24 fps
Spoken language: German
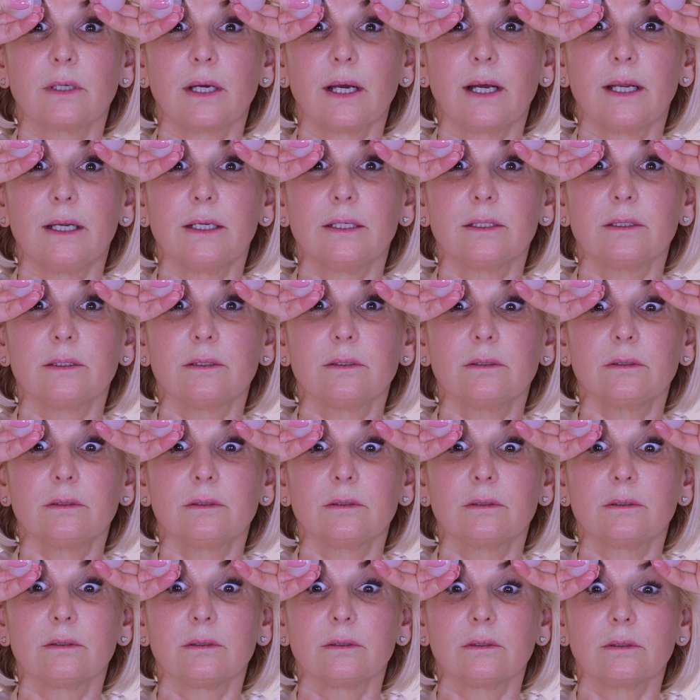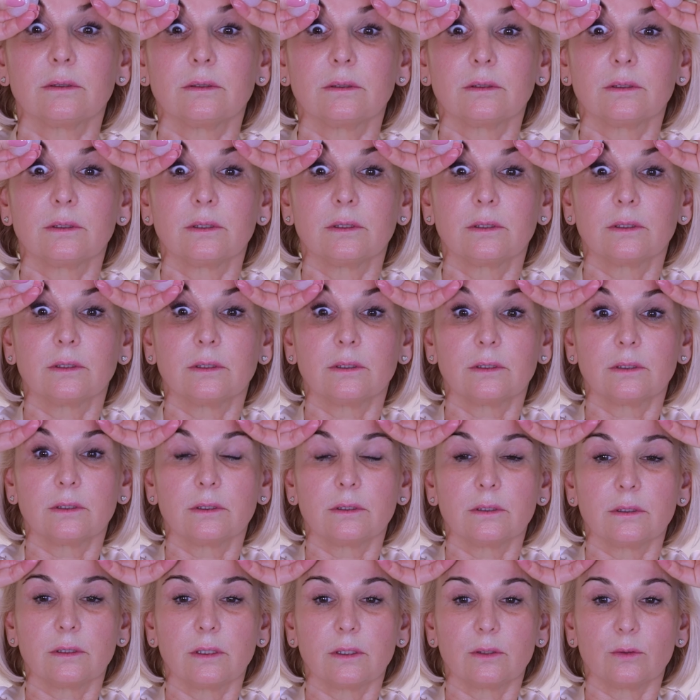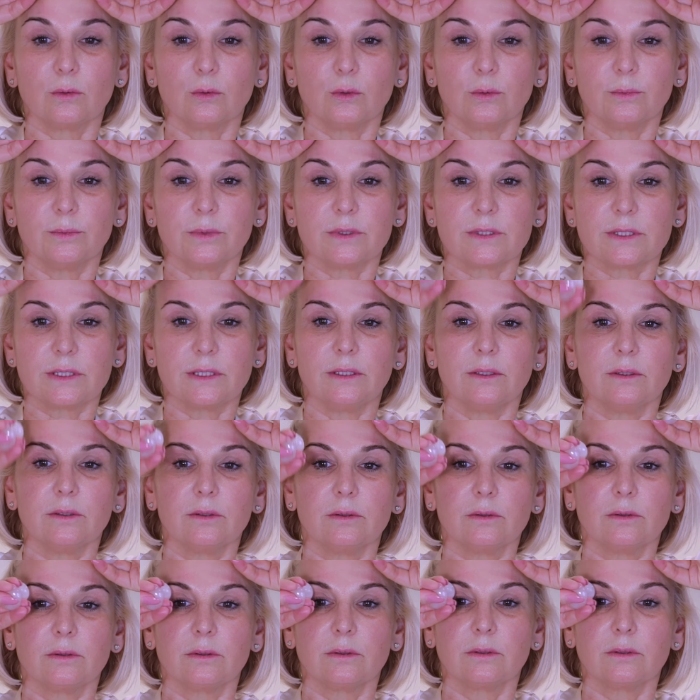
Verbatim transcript: halten, nach oben ziehen.